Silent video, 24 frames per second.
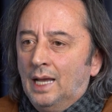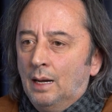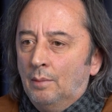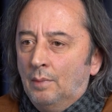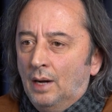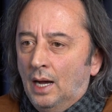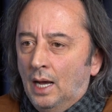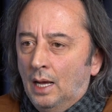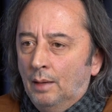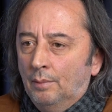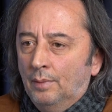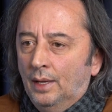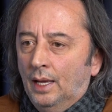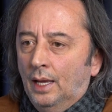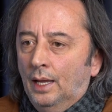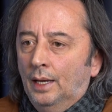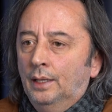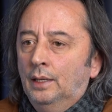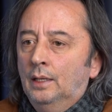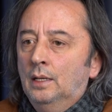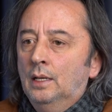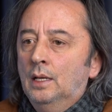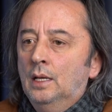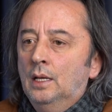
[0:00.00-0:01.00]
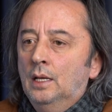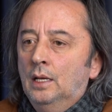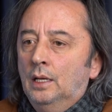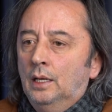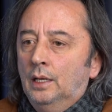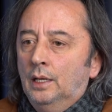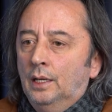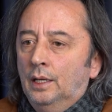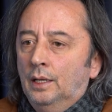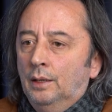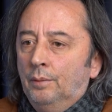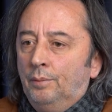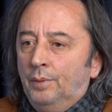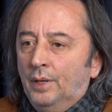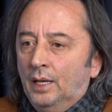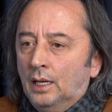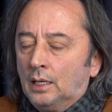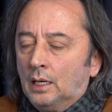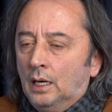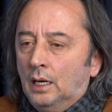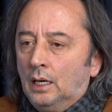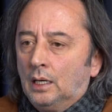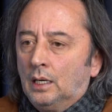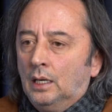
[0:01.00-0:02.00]
Tamamen e,
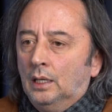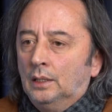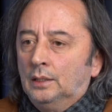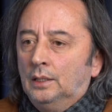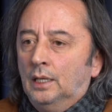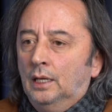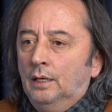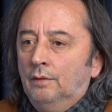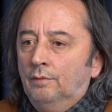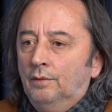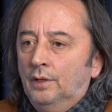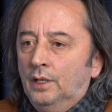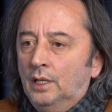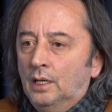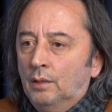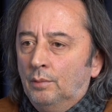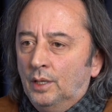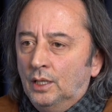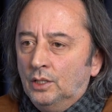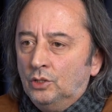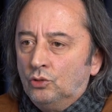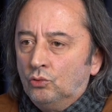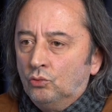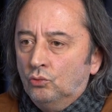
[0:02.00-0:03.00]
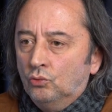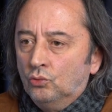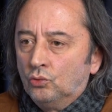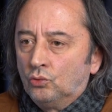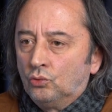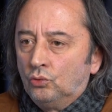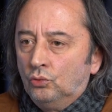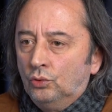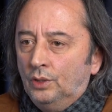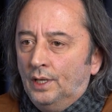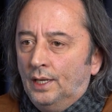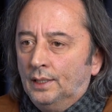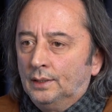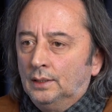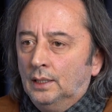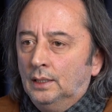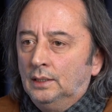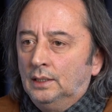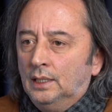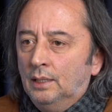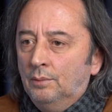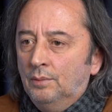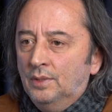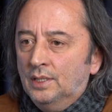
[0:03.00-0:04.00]
PKK'dan ve yabancı
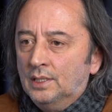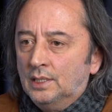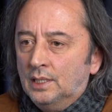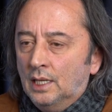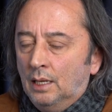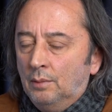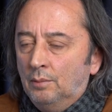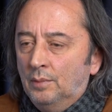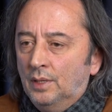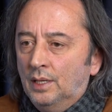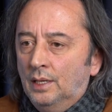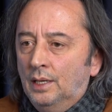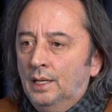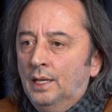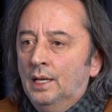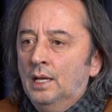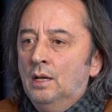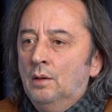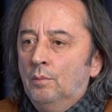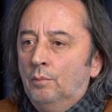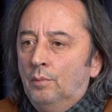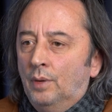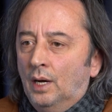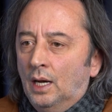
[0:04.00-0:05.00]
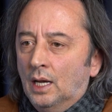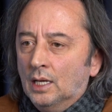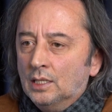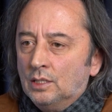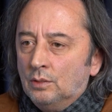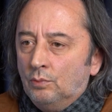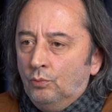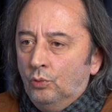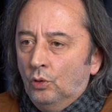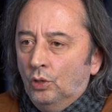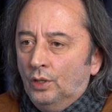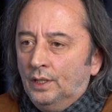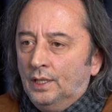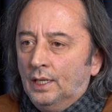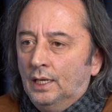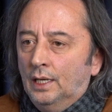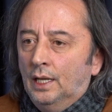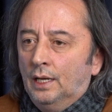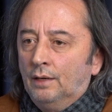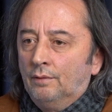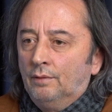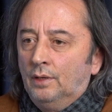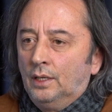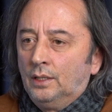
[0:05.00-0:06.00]
unsurlardan temizlenmeli. Bazı
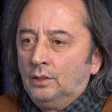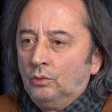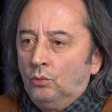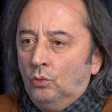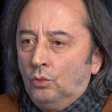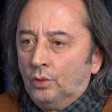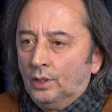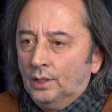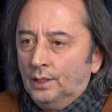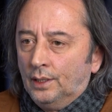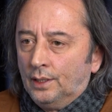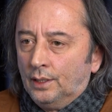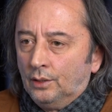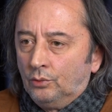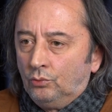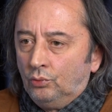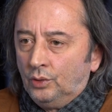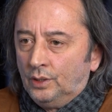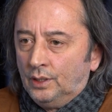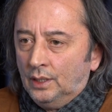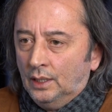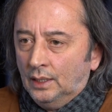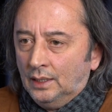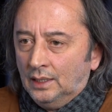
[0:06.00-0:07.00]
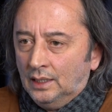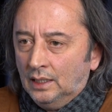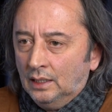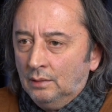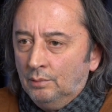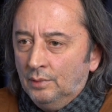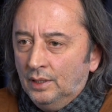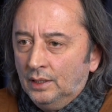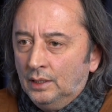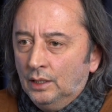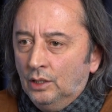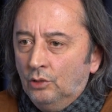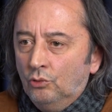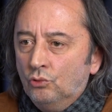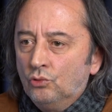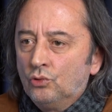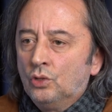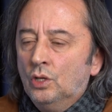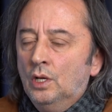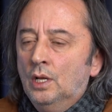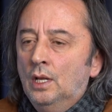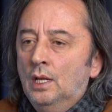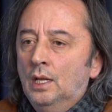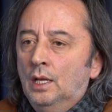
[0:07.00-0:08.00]
bölgeler var. Oralara Türkiye girmeden
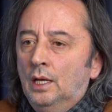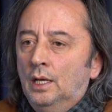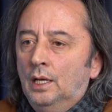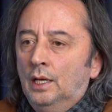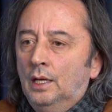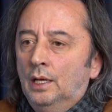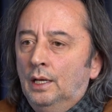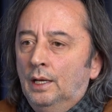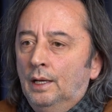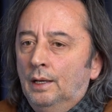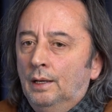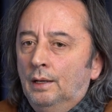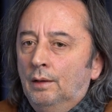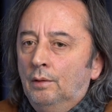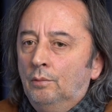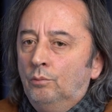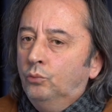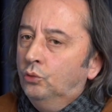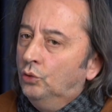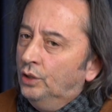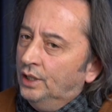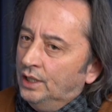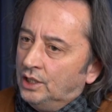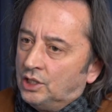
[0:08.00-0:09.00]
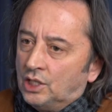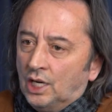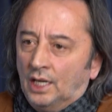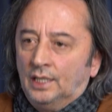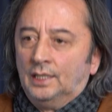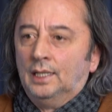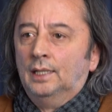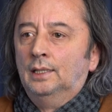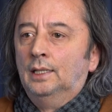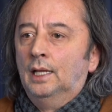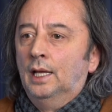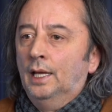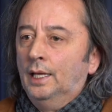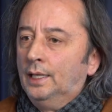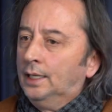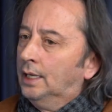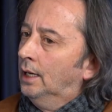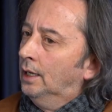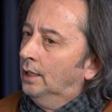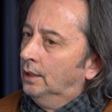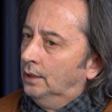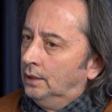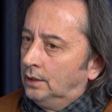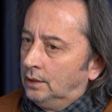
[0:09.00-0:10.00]
henüz. E, bunu içeriden de
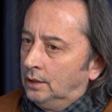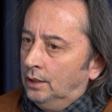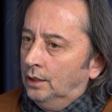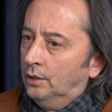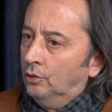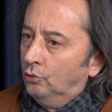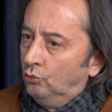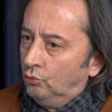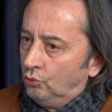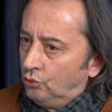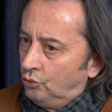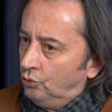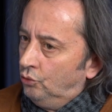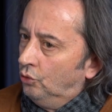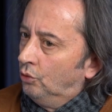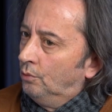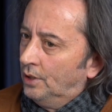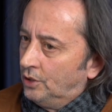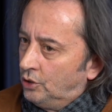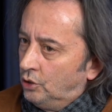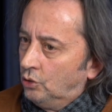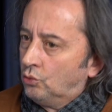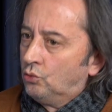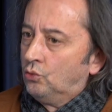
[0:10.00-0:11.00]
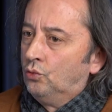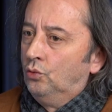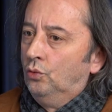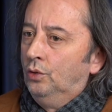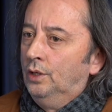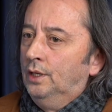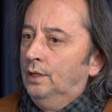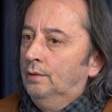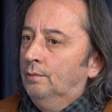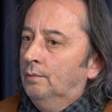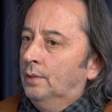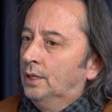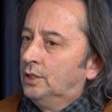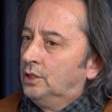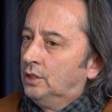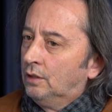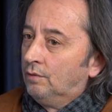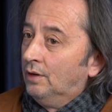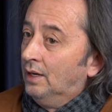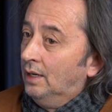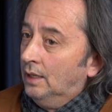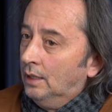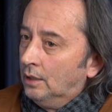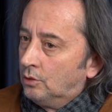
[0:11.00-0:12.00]
engellediklerini düşünüyorum. Açık söyleyeyim.
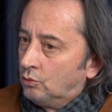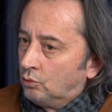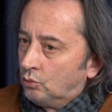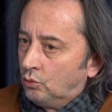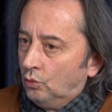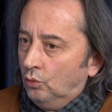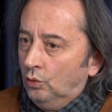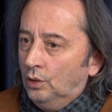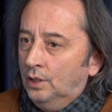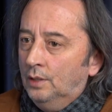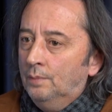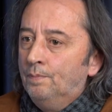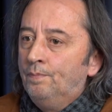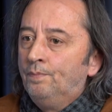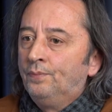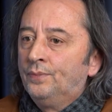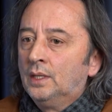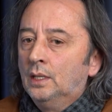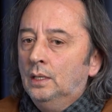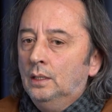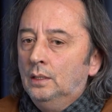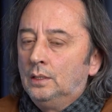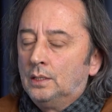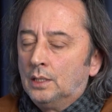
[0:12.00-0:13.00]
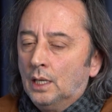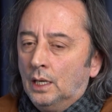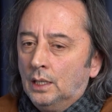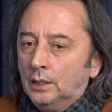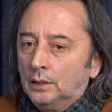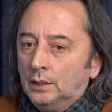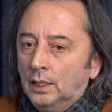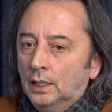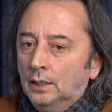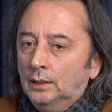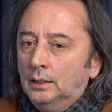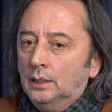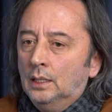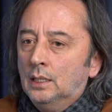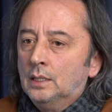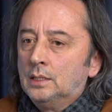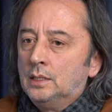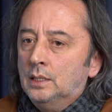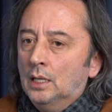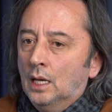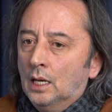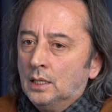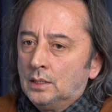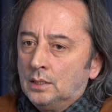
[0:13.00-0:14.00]
Açık ve net söyleyeyim. İçeriden de
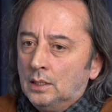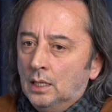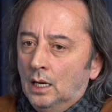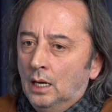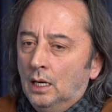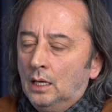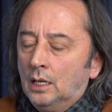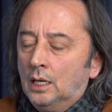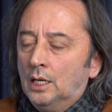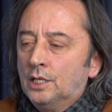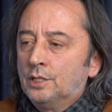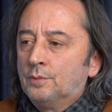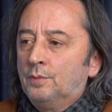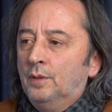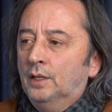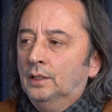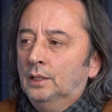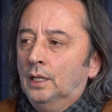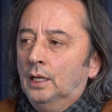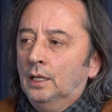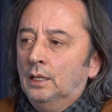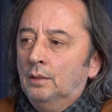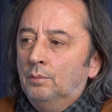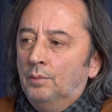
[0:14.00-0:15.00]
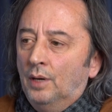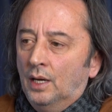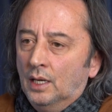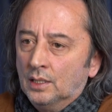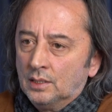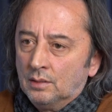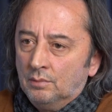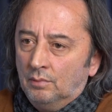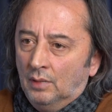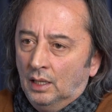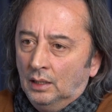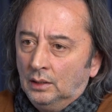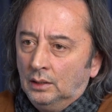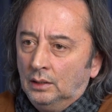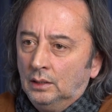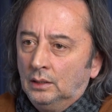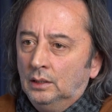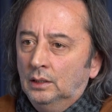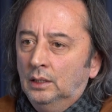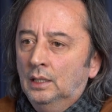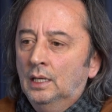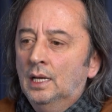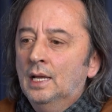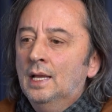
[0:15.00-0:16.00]
siyasi angajmanlarla bazı
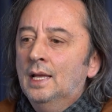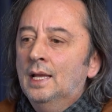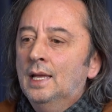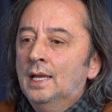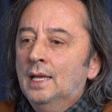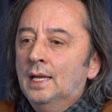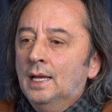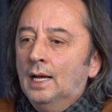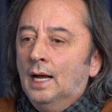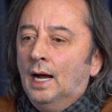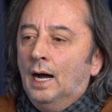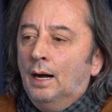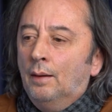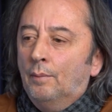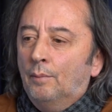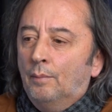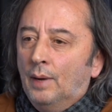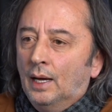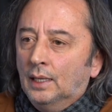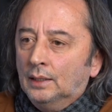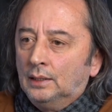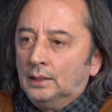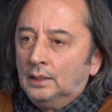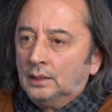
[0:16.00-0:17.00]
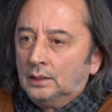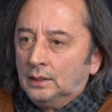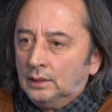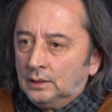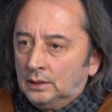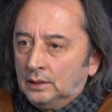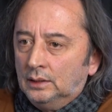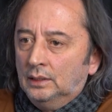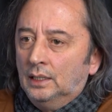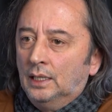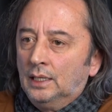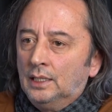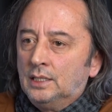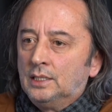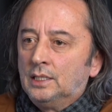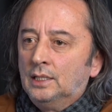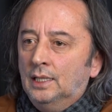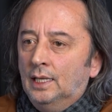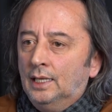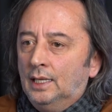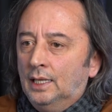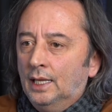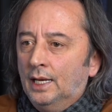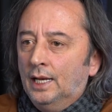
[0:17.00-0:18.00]
mantıklı mantıklı tırnak
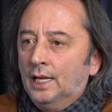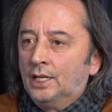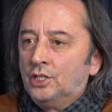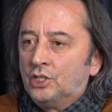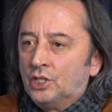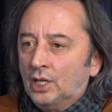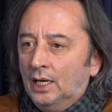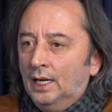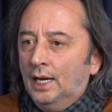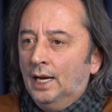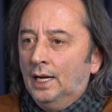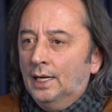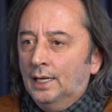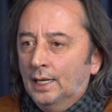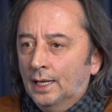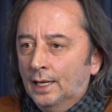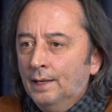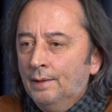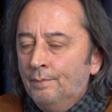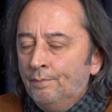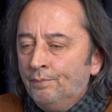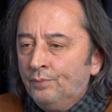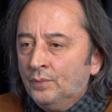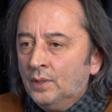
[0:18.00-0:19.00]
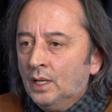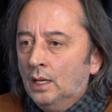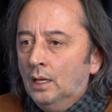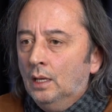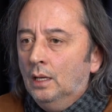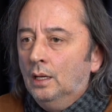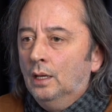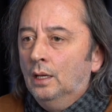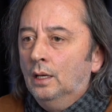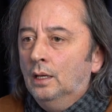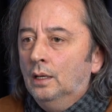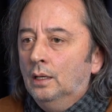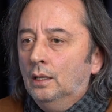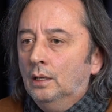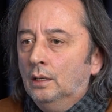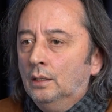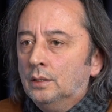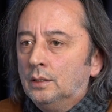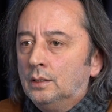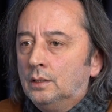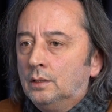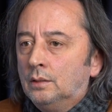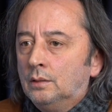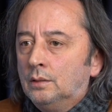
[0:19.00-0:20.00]
içinde gerekçelerle e,
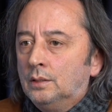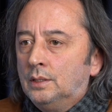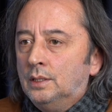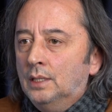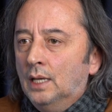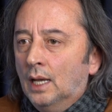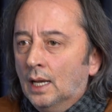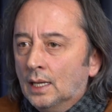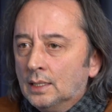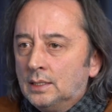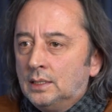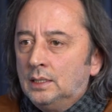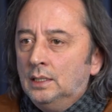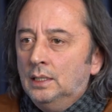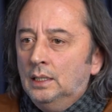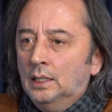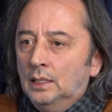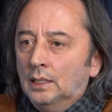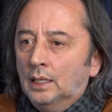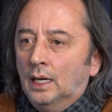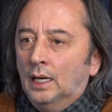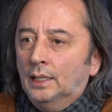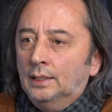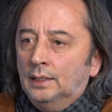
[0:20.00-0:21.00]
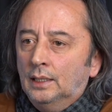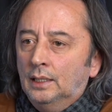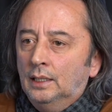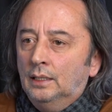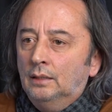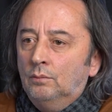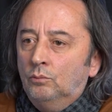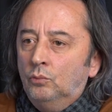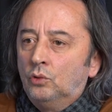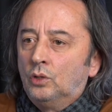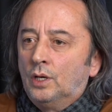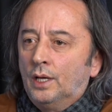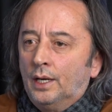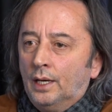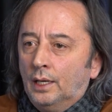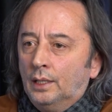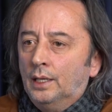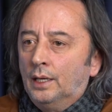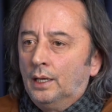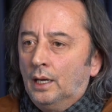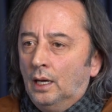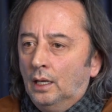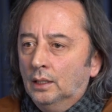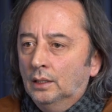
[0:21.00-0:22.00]
siyasi iradenin bu
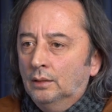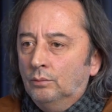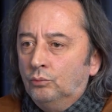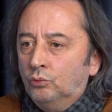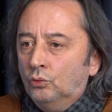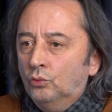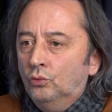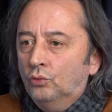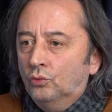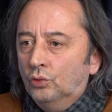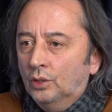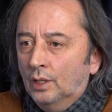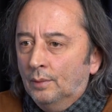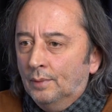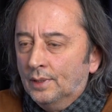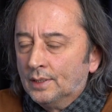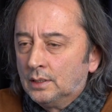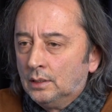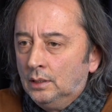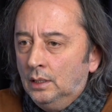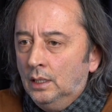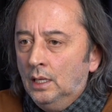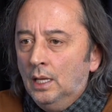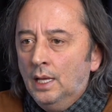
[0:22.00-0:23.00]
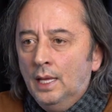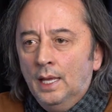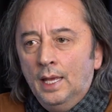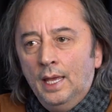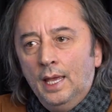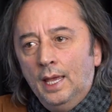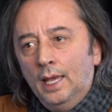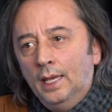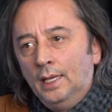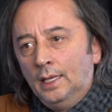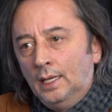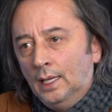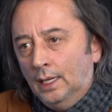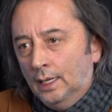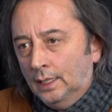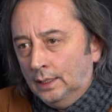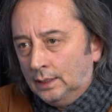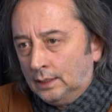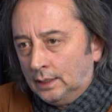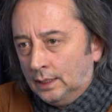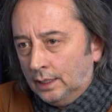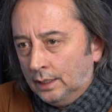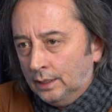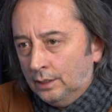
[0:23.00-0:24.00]
kararları alıp uygulamasını
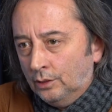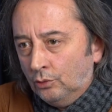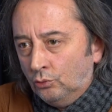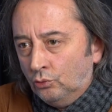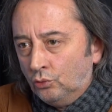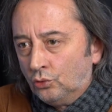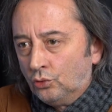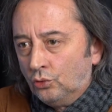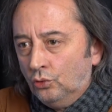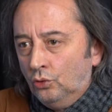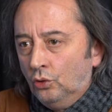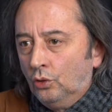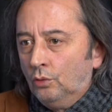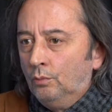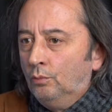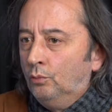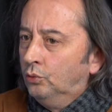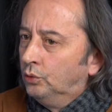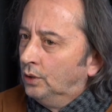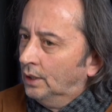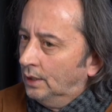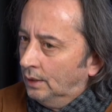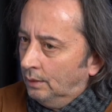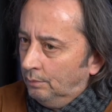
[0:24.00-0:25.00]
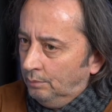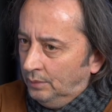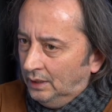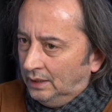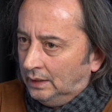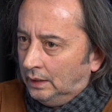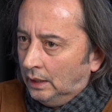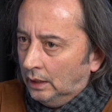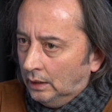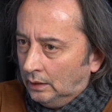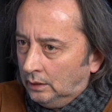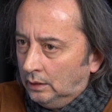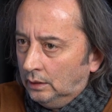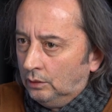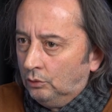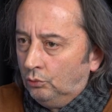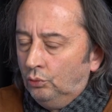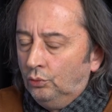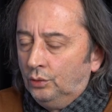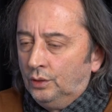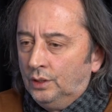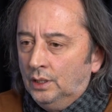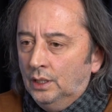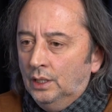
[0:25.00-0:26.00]
engellediklerini düşünüyorum. Bu da bir tehdit
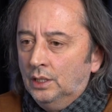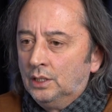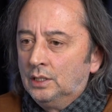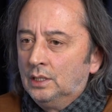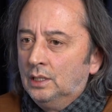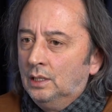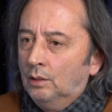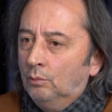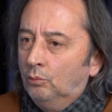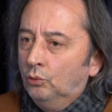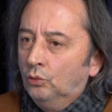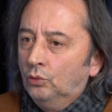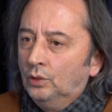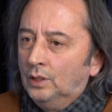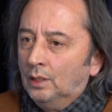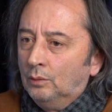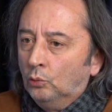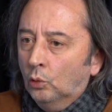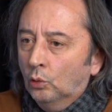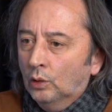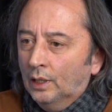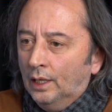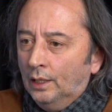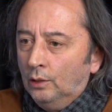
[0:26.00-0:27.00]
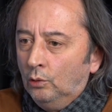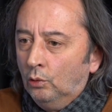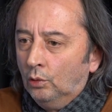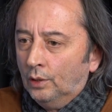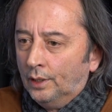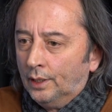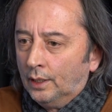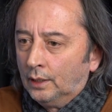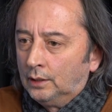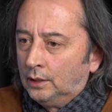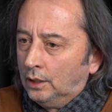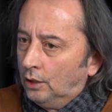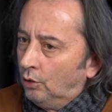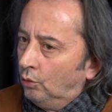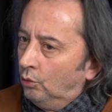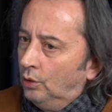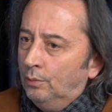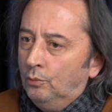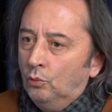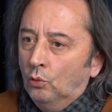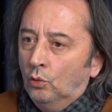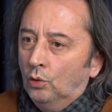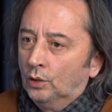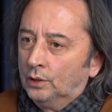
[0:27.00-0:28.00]
Türkiye için. Bunun da dolaylı olarak
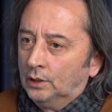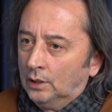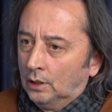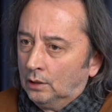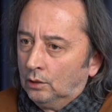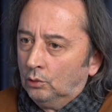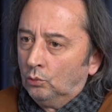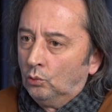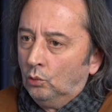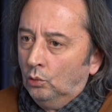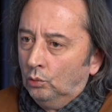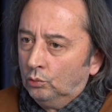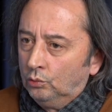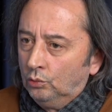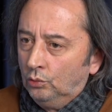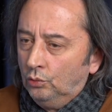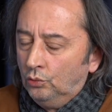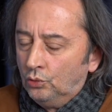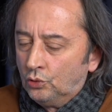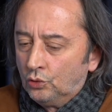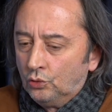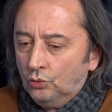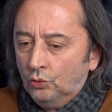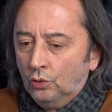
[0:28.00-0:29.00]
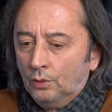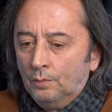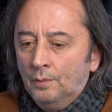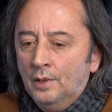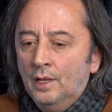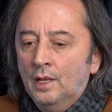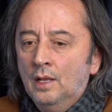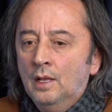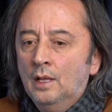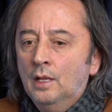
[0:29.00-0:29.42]
terörle bir ortaklık olduğunu düşünüyorum.